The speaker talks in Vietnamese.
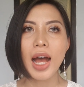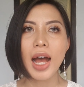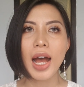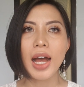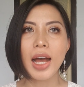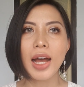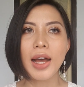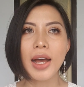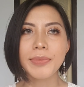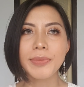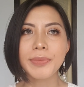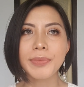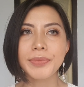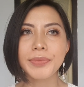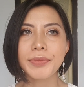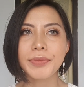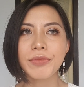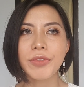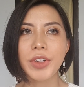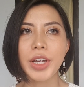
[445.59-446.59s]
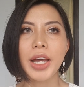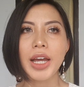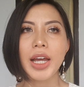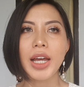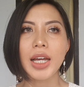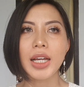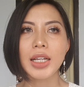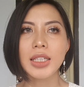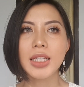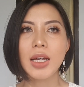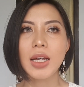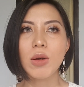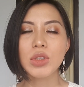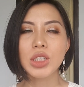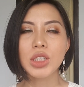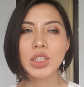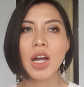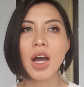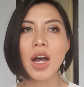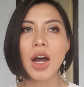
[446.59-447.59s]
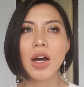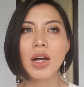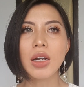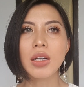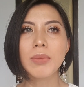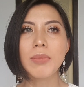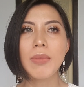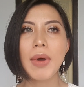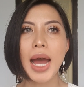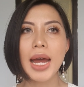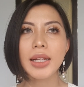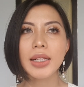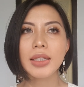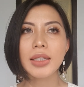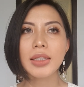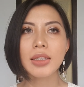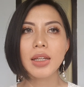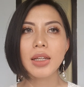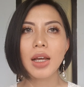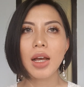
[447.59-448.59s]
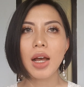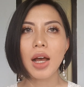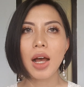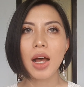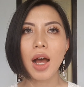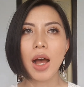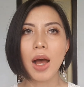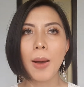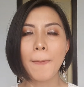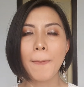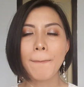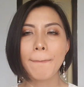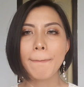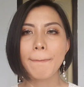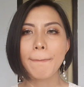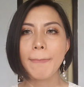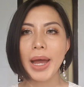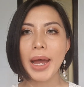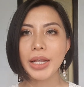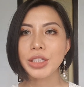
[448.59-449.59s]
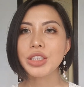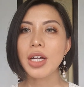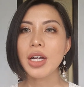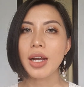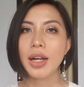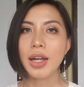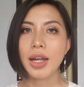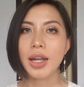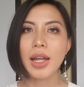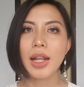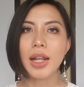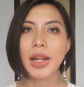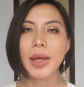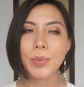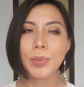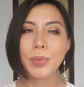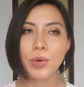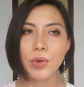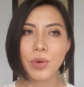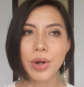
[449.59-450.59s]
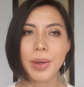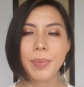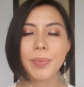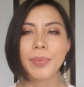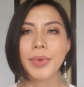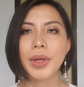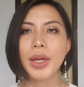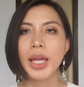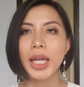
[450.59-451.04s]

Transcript: à, về dòng son matte um, matte chunky lip cream